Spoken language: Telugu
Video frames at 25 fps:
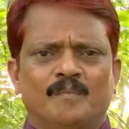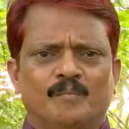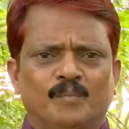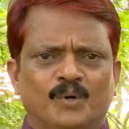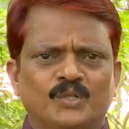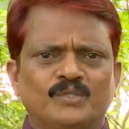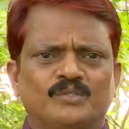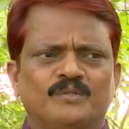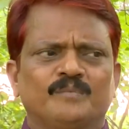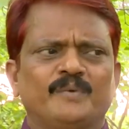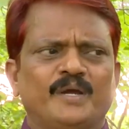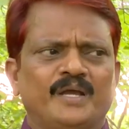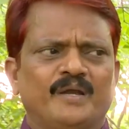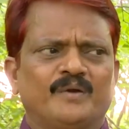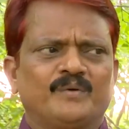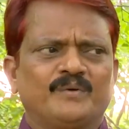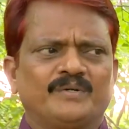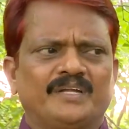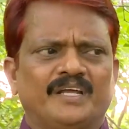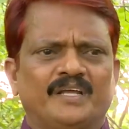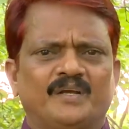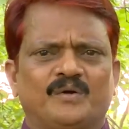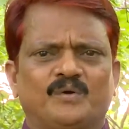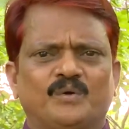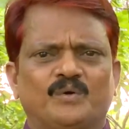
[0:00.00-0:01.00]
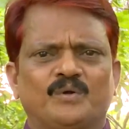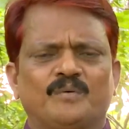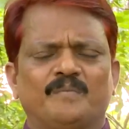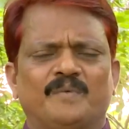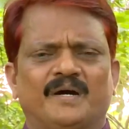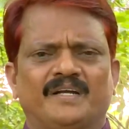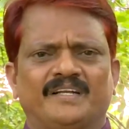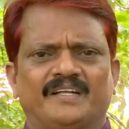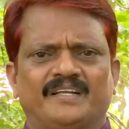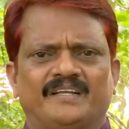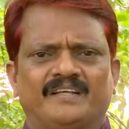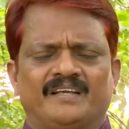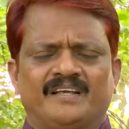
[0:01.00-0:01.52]
మొంతు వేయకుంటే ఈ
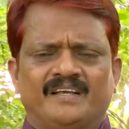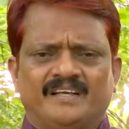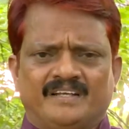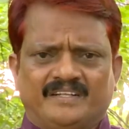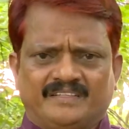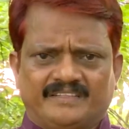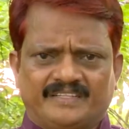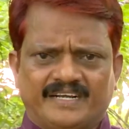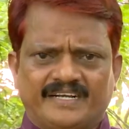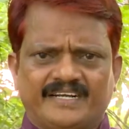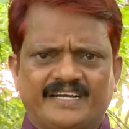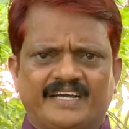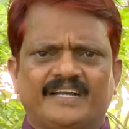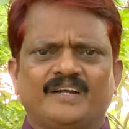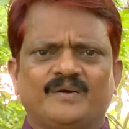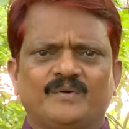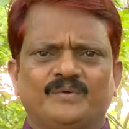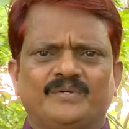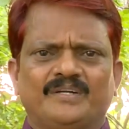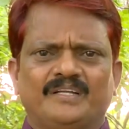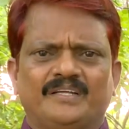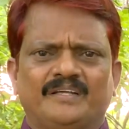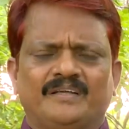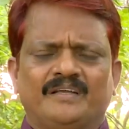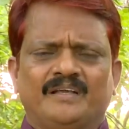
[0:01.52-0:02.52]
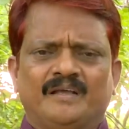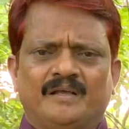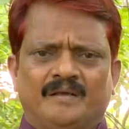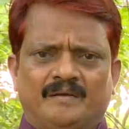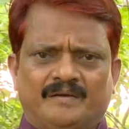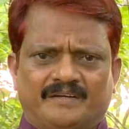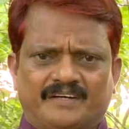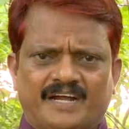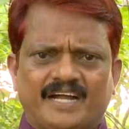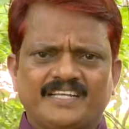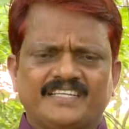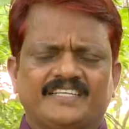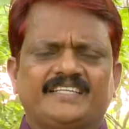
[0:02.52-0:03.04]
కుటుంబాన్ని దగ్గరగుండి
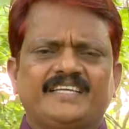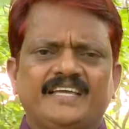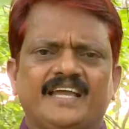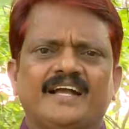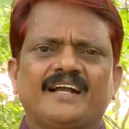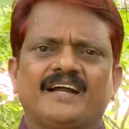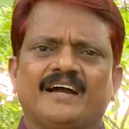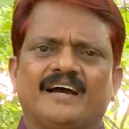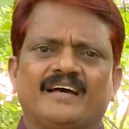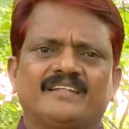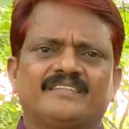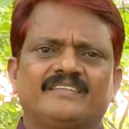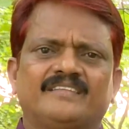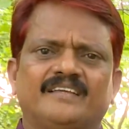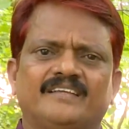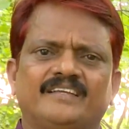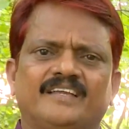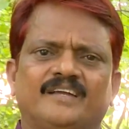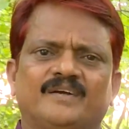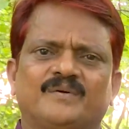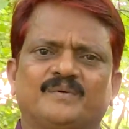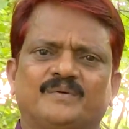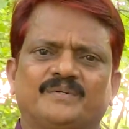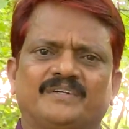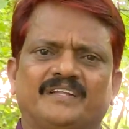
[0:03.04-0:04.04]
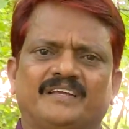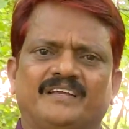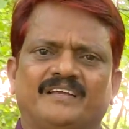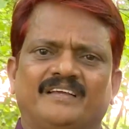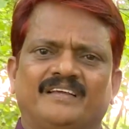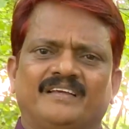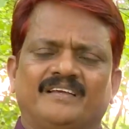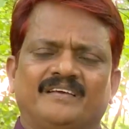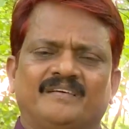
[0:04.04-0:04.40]
రాజకీయంగా హత్య చేయకుంటే